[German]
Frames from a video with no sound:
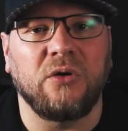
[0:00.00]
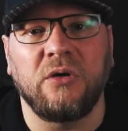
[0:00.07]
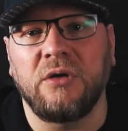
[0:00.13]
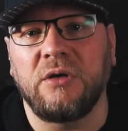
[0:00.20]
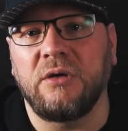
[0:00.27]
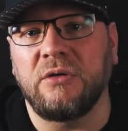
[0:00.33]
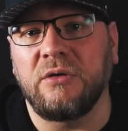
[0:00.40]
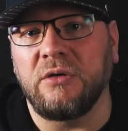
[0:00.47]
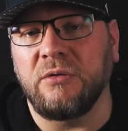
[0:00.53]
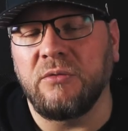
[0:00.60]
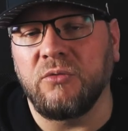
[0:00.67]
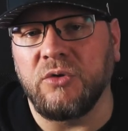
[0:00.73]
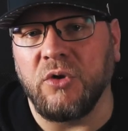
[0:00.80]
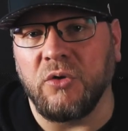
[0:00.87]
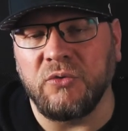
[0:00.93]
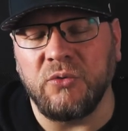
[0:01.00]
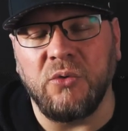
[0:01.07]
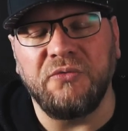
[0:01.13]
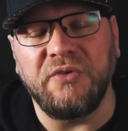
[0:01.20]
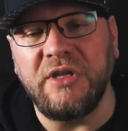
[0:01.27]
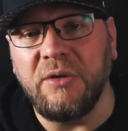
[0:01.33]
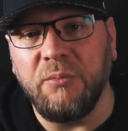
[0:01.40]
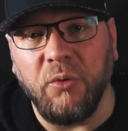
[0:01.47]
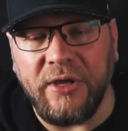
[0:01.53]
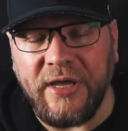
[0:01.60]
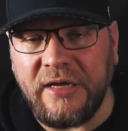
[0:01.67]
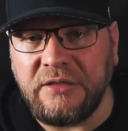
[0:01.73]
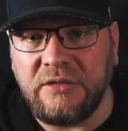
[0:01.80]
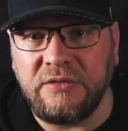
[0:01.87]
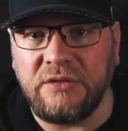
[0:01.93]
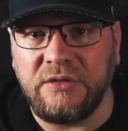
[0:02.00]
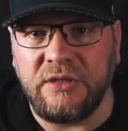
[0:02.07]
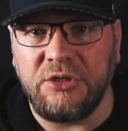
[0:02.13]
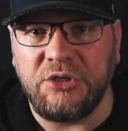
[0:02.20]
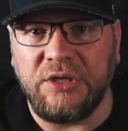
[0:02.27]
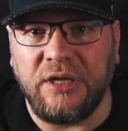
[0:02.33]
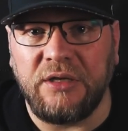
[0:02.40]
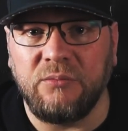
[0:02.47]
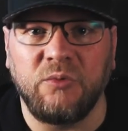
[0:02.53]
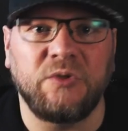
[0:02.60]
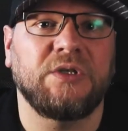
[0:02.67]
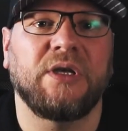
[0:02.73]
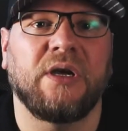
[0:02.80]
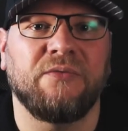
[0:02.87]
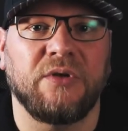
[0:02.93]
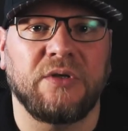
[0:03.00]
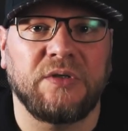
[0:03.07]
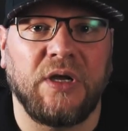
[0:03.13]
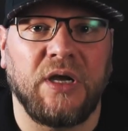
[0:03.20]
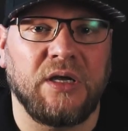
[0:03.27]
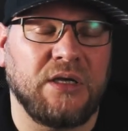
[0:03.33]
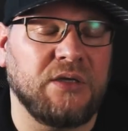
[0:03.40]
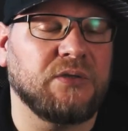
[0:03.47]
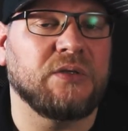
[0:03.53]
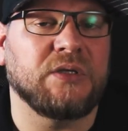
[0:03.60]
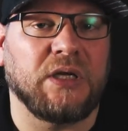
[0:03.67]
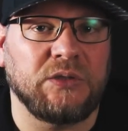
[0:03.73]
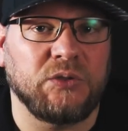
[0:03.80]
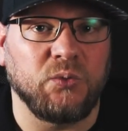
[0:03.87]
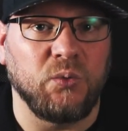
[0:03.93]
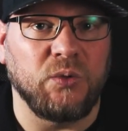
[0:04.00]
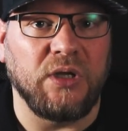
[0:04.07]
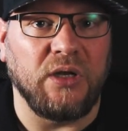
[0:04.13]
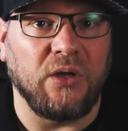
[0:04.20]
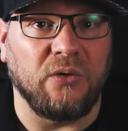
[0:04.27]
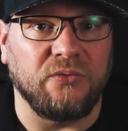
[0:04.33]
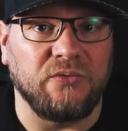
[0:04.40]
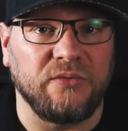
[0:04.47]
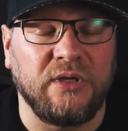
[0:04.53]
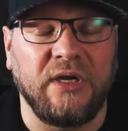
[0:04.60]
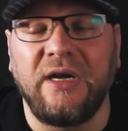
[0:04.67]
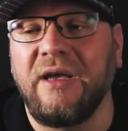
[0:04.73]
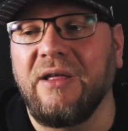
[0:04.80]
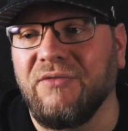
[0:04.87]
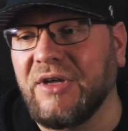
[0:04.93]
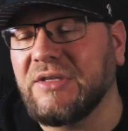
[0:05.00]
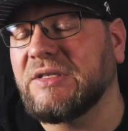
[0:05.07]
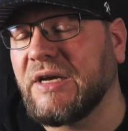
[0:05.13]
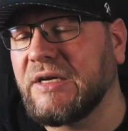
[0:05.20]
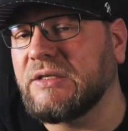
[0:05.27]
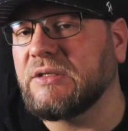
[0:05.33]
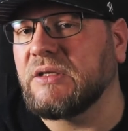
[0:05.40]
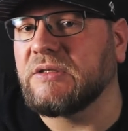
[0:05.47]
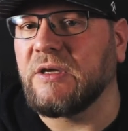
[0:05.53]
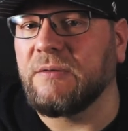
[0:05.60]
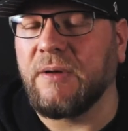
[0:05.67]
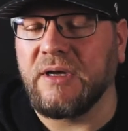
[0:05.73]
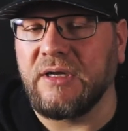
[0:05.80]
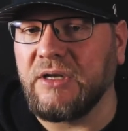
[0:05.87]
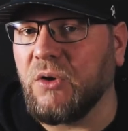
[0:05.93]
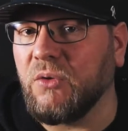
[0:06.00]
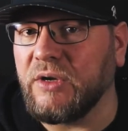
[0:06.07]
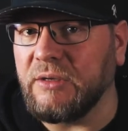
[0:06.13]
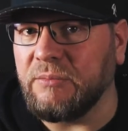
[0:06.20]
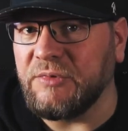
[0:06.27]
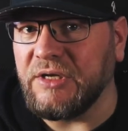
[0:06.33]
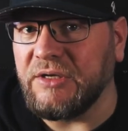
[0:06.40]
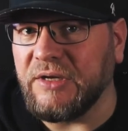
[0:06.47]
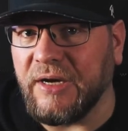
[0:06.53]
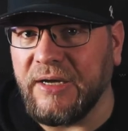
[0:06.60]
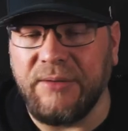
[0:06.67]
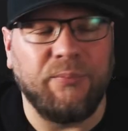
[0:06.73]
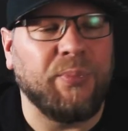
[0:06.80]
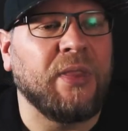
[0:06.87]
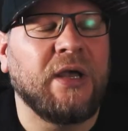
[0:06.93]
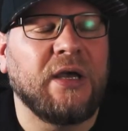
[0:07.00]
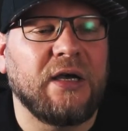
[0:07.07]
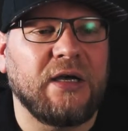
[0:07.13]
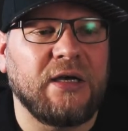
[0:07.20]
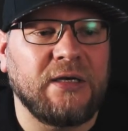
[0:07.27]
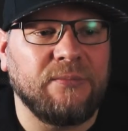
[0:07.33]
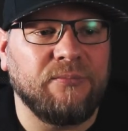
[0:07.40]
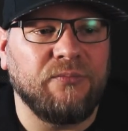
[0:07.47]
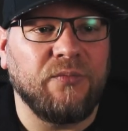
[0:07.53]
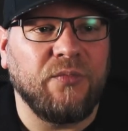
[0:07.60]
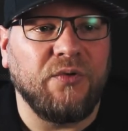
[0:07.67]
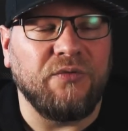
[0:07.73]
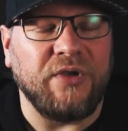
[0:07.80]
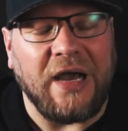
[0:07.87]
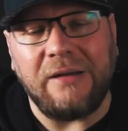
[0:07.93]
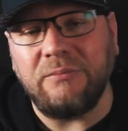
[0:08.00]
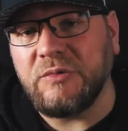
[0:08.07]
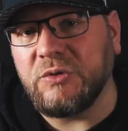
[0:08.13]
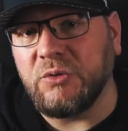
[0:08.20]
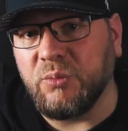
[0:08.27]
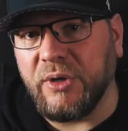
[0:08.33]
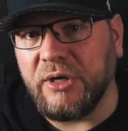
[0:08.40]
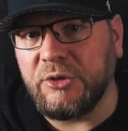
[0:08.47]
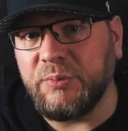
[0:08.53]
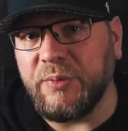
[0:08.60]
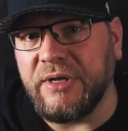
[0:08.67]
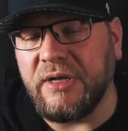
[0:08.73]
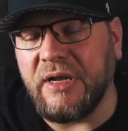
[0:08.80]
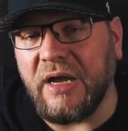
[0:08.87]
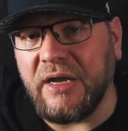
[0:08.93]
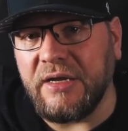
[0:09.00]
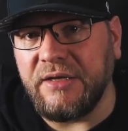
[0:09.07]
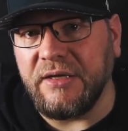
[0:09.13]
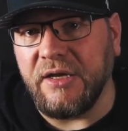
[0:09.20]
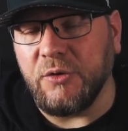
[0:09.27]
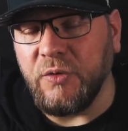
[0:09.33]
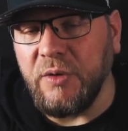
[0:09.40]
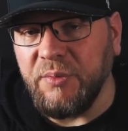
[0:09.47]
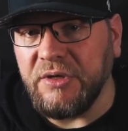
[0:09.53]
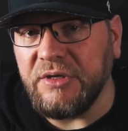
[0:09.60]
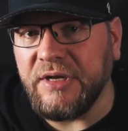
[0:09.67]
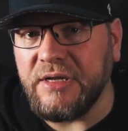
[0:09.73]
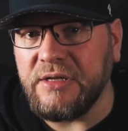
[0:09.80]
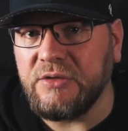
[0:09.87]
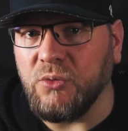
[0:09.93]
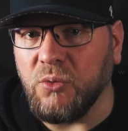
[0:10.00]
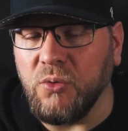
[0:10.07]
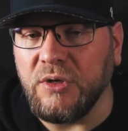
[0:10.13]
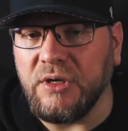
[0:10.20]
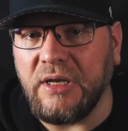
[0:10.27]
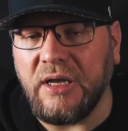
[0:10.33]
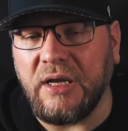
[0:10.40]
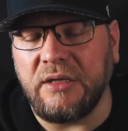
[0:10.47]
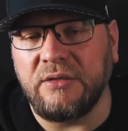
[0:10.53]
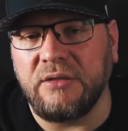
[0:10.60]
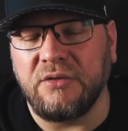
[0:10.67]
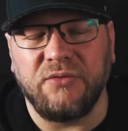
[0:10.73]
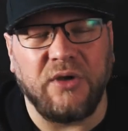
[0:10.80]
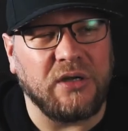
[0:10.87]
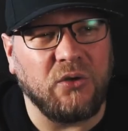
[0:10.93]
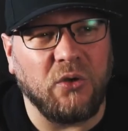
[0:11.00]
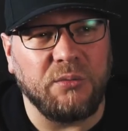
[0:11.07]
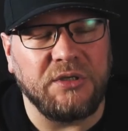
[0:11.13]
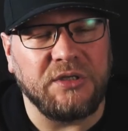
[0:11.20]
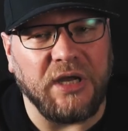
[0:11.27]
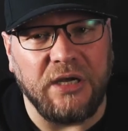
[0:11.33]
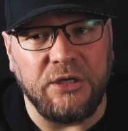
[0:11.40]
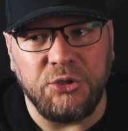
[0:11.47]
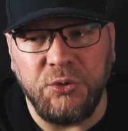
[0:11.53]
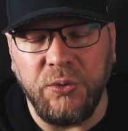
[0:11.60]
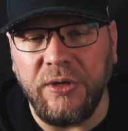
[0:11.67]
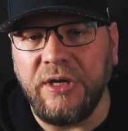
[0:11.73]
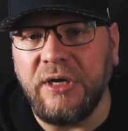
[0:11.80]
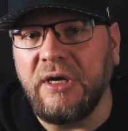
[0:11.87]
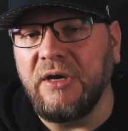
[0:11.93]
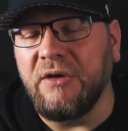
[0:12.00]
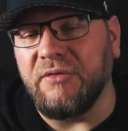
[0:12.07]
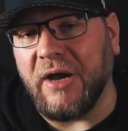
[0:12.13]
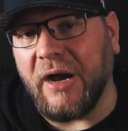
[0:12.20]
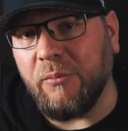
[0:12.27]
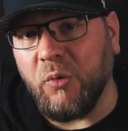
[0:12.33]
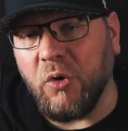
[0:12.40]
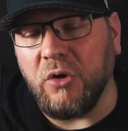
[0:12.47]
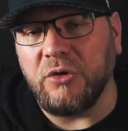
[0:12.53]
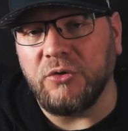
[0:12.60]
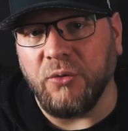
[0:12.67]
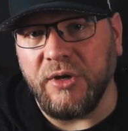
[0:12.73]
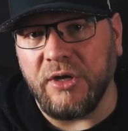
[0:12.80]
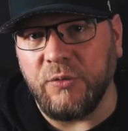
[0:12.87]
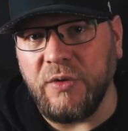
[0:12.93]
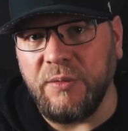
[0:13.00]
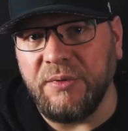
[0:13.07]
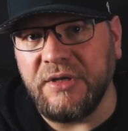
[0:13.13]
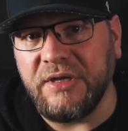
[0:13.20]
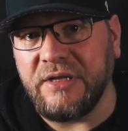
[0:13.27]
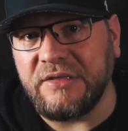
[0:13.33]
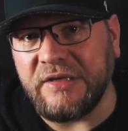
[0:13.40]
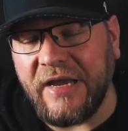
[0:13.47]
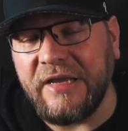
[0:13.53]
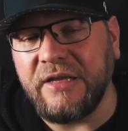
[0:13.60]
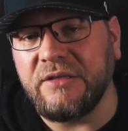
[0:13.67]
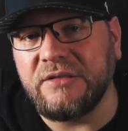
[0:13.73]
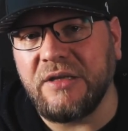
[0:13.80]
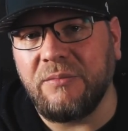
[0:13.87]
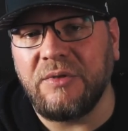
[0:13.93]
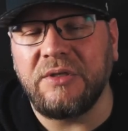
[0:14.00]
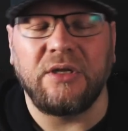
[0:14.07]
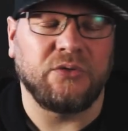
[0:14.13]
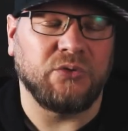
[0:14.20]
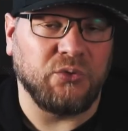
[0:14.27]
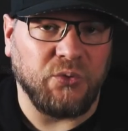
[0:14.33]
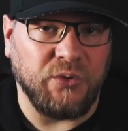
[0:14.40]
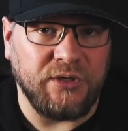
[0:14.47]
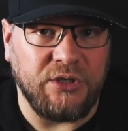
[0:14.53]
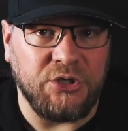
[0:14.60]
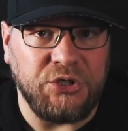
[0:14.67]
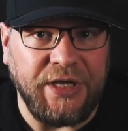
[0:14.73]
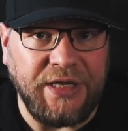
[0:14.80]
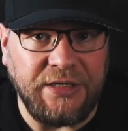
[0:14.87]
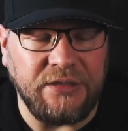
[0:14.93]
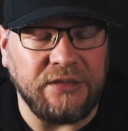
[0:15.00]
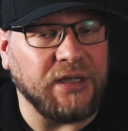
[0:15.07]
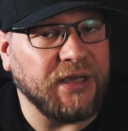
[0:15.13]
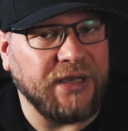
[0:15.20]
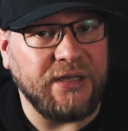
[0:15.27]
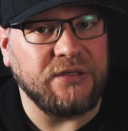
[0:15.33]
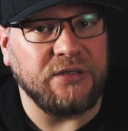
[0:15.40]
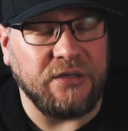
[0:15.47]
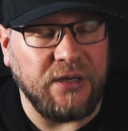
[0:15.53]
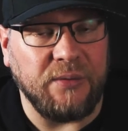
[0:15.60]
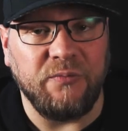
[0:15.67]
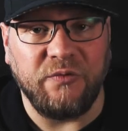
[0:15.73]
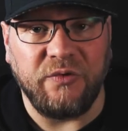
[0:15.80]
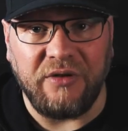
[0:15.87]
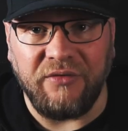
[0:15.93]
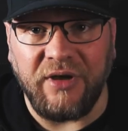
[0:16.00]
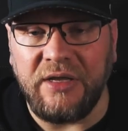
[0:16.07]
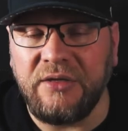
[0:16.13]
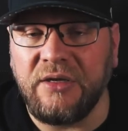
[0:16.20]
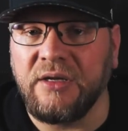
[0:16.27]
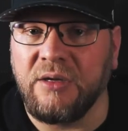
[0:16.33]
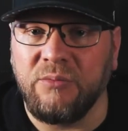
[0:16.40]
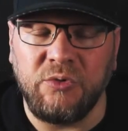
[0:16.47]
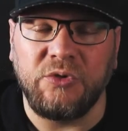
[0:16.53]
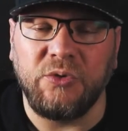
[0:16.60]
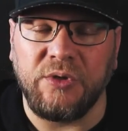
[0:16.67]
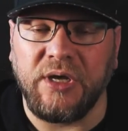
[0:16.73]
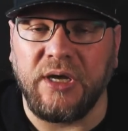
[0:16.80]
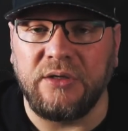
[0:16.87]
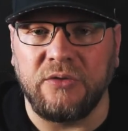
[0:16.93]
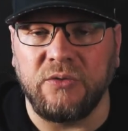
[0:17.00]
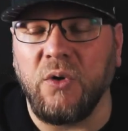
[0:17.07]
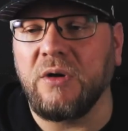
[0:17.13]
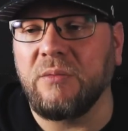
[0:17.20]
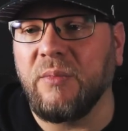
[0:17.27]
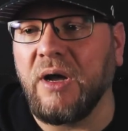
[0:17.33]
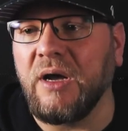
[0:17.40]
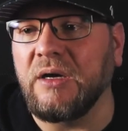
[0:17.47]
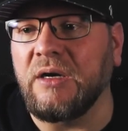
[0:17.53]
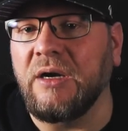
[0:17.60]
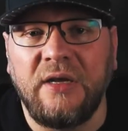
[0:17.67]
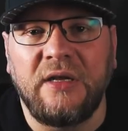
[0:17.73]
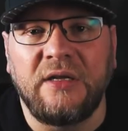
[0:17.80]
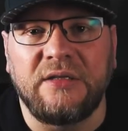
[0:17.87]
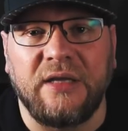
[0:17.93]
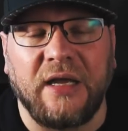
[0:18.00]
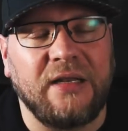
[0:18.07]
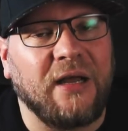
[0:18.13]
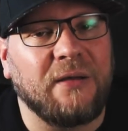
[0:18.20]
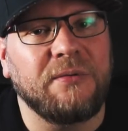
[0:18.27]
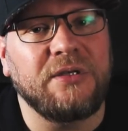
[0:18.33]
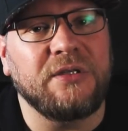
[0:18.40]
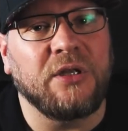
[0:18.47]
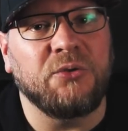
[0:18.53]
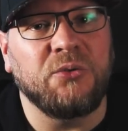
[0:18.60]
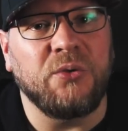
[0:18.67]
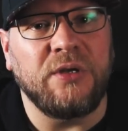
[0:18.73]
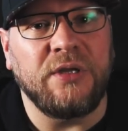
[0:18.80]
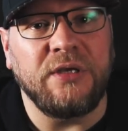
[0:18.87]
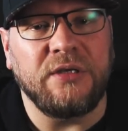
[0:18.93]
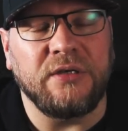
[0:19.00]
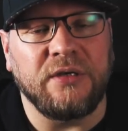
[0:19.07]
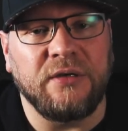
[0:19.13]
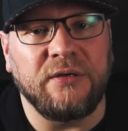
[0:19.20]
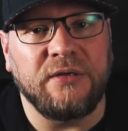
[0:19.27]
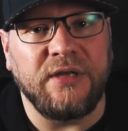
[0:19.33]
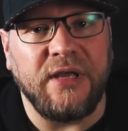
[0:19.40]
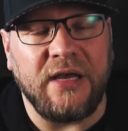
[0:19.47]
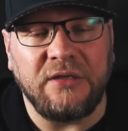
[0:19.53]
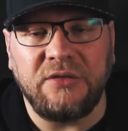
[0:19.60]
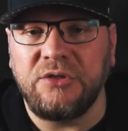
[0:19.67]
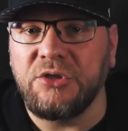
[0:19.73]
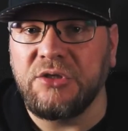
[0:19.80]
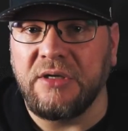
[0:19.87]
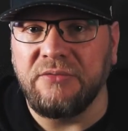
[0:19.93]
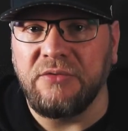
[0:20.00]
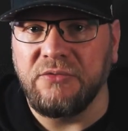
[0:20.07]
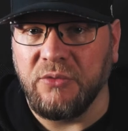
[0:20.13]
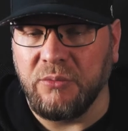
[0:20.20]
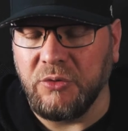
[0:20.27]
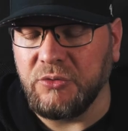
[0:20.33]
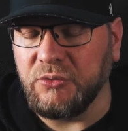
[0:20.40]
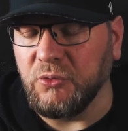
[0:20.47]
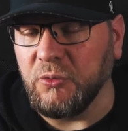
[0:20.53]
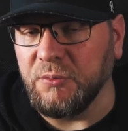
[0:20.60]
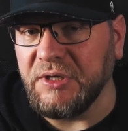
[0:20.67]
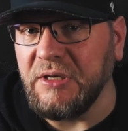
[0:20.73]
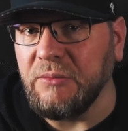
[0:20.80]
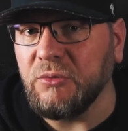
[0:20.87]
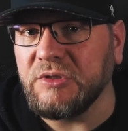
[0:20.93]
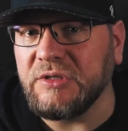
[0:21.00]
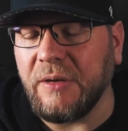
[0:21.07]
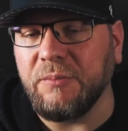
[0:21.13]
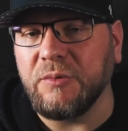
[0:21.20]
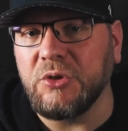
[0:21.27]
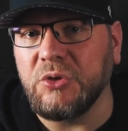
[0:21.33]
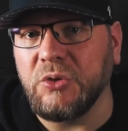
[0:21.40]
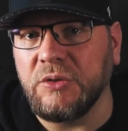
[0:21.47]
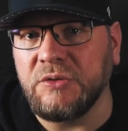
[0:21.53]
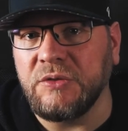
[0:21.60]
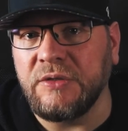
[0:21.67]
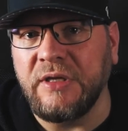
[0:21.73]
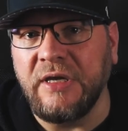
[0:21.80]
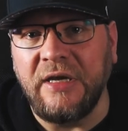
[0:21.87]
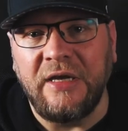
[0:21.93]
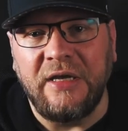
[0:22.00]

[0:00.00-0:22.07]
äh, äh, und auch so viele Projekte sind entstanden, muss ich einfach sagen, ist es ganz gut gelaufen. Was heißt das aber genau im Detail? Ähm, wir haben zum Beispiel einige Creepy Tales hochgeladen. Das waren, glaube ich, drei Stück. Wir haben auch neue Creepy Tales eingesammelt, also neue Geschichten. Da geht es in jedem Fall weiter. Da müsst ihr euch keine Sorgen machen machen. Dann habe ich natürlich äh, die erste Staffel vom Motorum Kibus abgeschlossen.